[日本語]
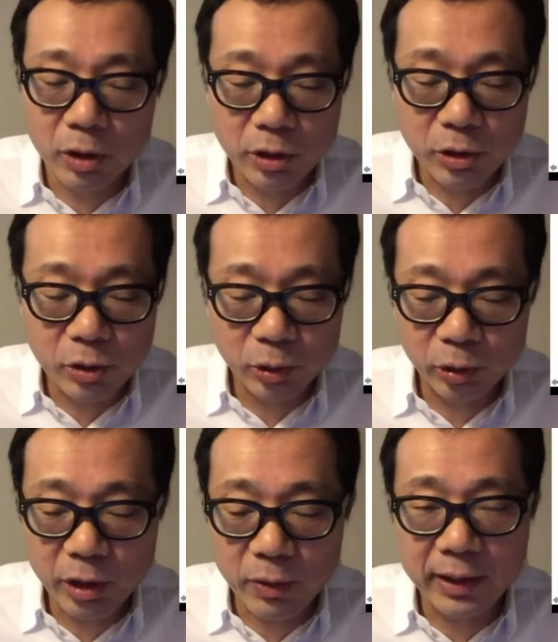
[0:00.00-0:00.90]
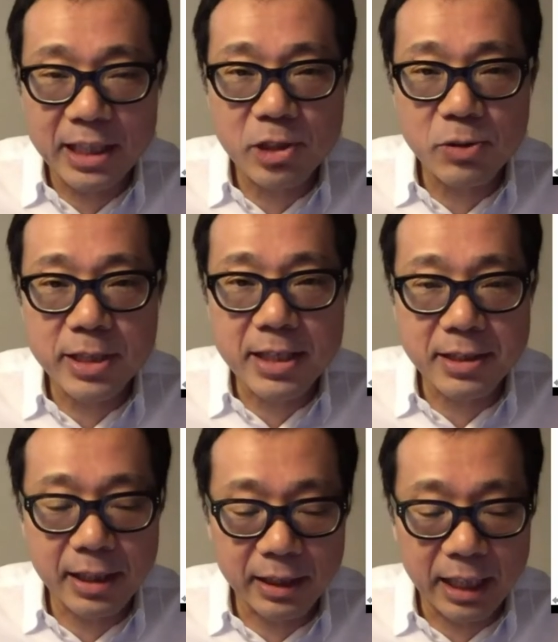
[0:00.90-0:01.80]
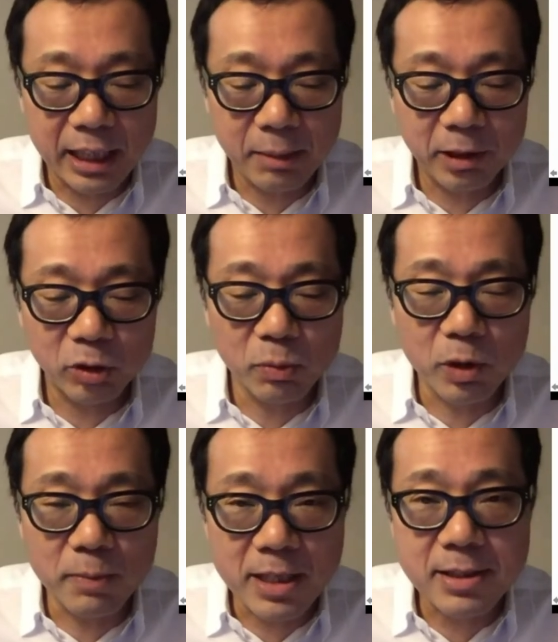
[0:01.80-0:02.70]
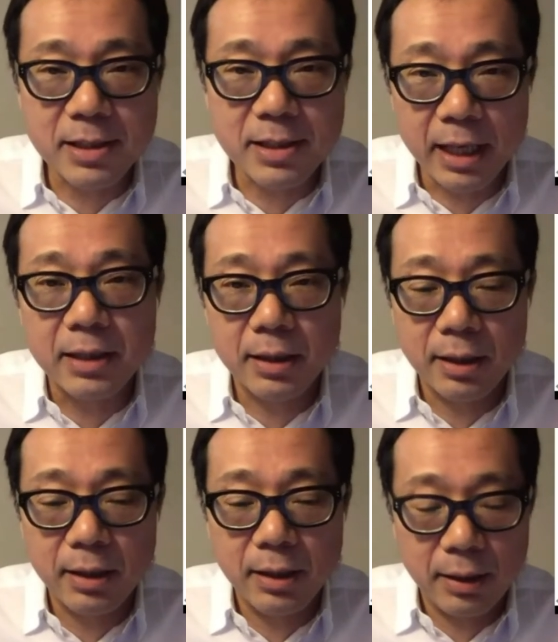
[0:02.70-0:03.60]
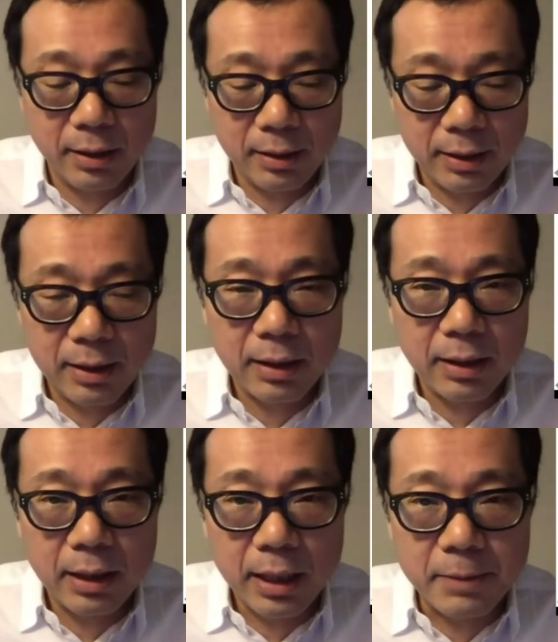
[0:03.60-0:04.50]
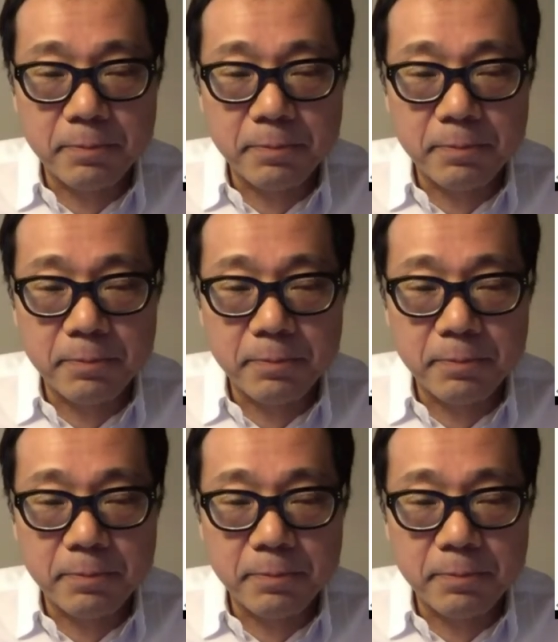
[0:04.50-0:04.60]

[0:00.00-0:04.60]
ということでお話をさせていただければと思います。はい。はい、